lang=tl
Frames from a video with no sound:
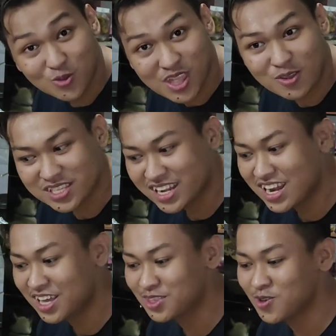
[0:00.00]

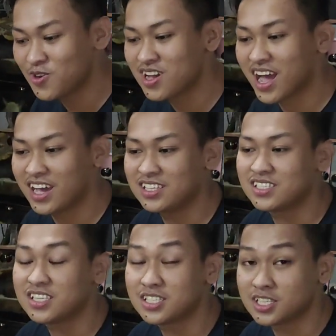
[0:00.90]
2,000 lang po guys.
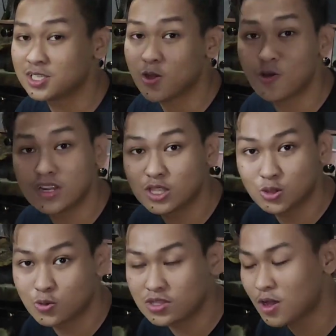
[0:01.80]
This is only
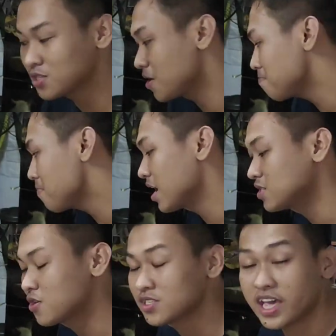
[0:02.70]
2,000
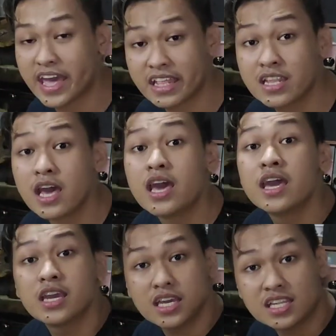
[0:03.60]
pesos and
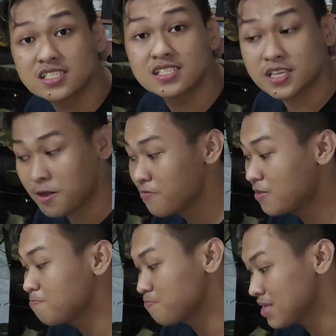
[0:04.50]
it's 7
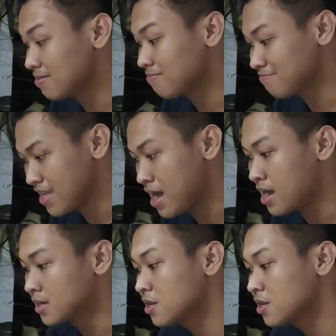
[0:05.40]
feet na.